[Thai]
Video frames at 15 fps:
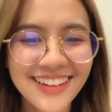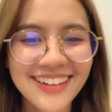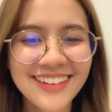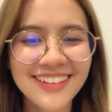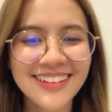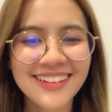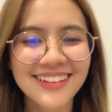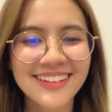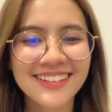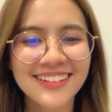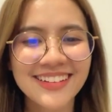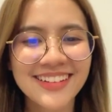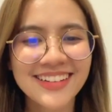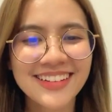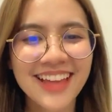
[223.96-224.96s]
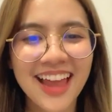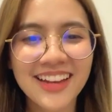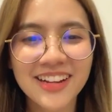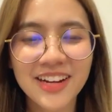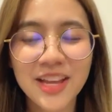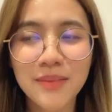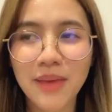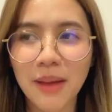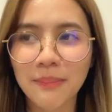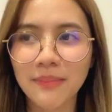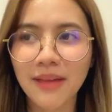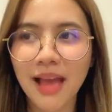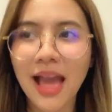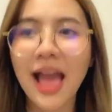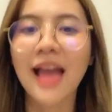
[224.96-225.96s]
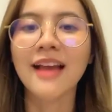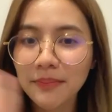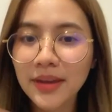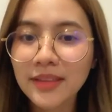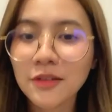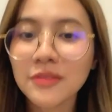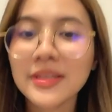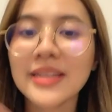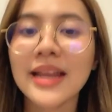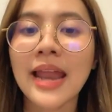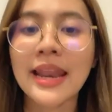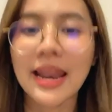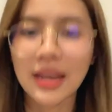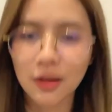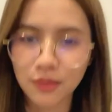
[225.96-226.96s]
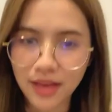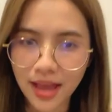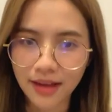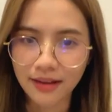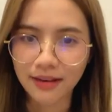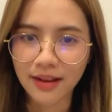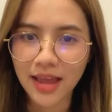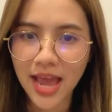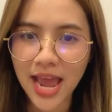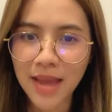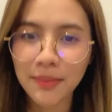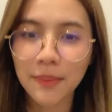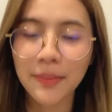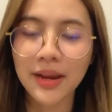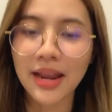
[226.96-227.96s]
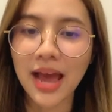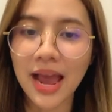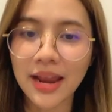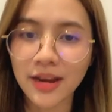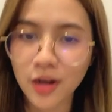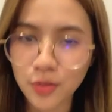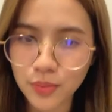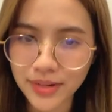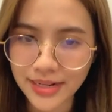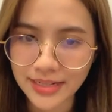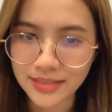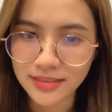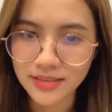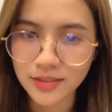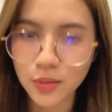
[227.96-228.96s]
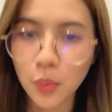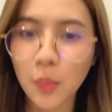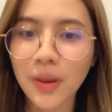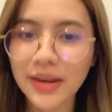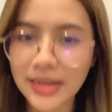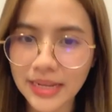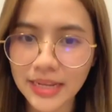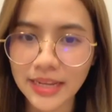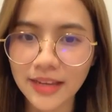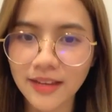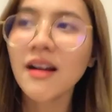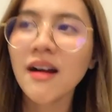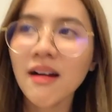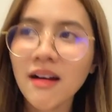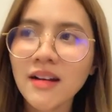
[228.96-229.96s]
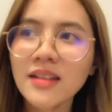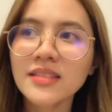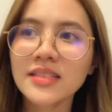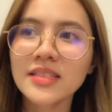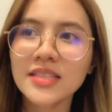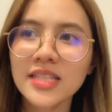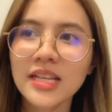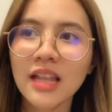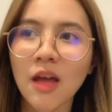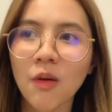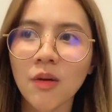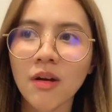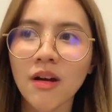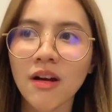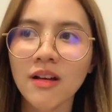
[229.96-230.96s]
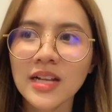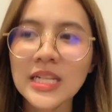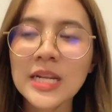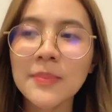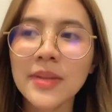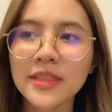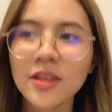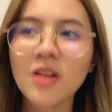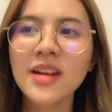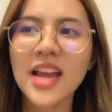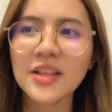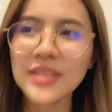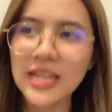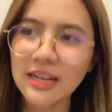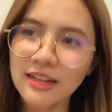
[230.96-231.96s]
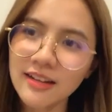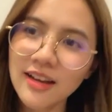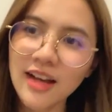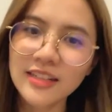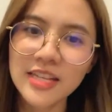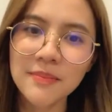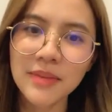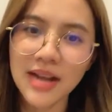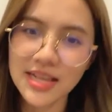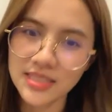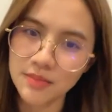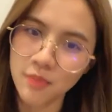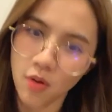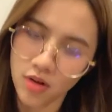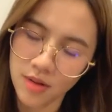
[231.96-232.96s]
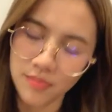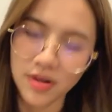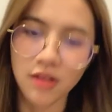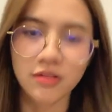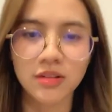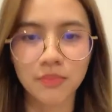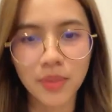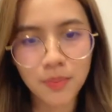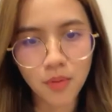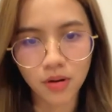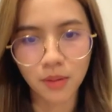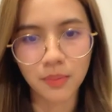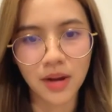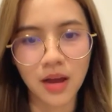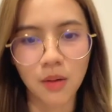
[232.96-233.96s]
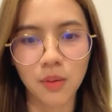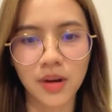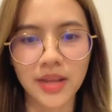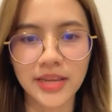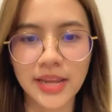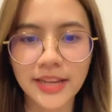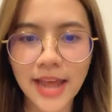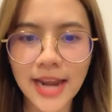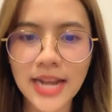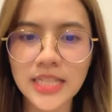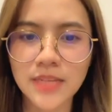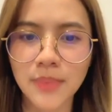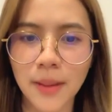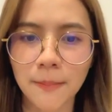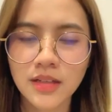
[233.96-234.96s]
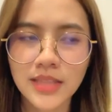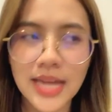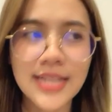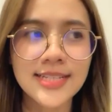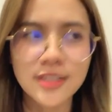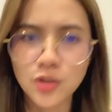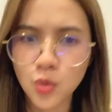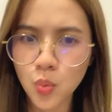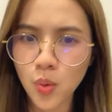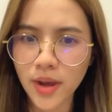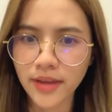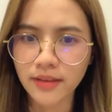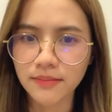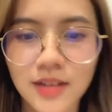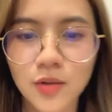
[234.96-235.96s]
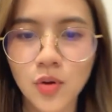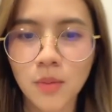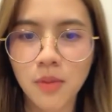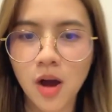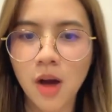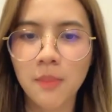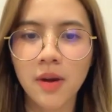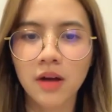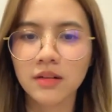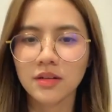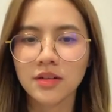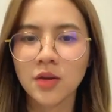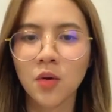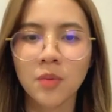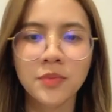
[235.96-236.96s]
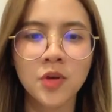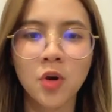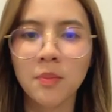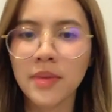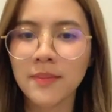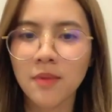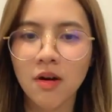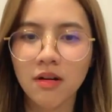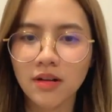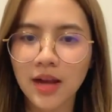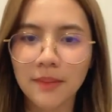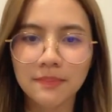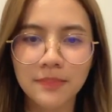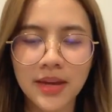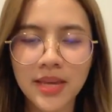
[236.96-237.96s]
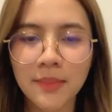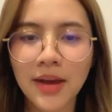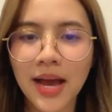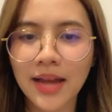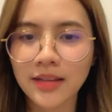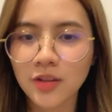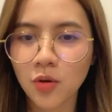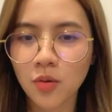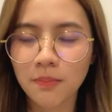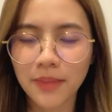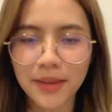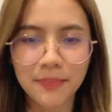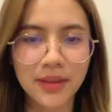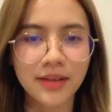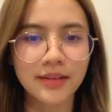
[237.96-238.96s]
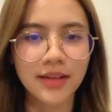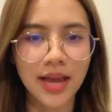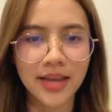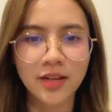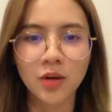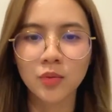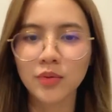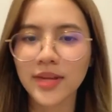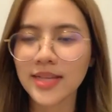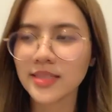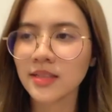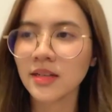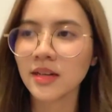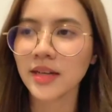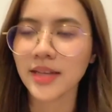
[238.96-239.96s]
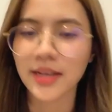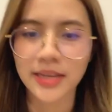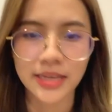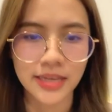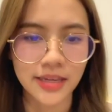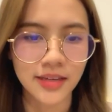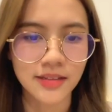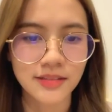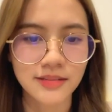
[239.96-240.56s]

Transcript: เออท่านก็เลยแบบ อ่ะ ไม่ต้องติดอันนั้นแล้วกัน ให้มาเป็น Idol Days ทุกวันนี้ เออ หรือจริง ๆ เราก็ หรือมันต้องแล้วแต่เรื่องที่มันอาจจะเหมาะกับเรา หรือไม่เหมาะกับเราอะไรเงี้ย ท่านอาจจะแบบ ท่านอาจจะช่วยหลวงพ่อบอกโยมโยมไปเหมาะกับพยาบาล โยมไปเป็น Idol Days เลยอย่างนี้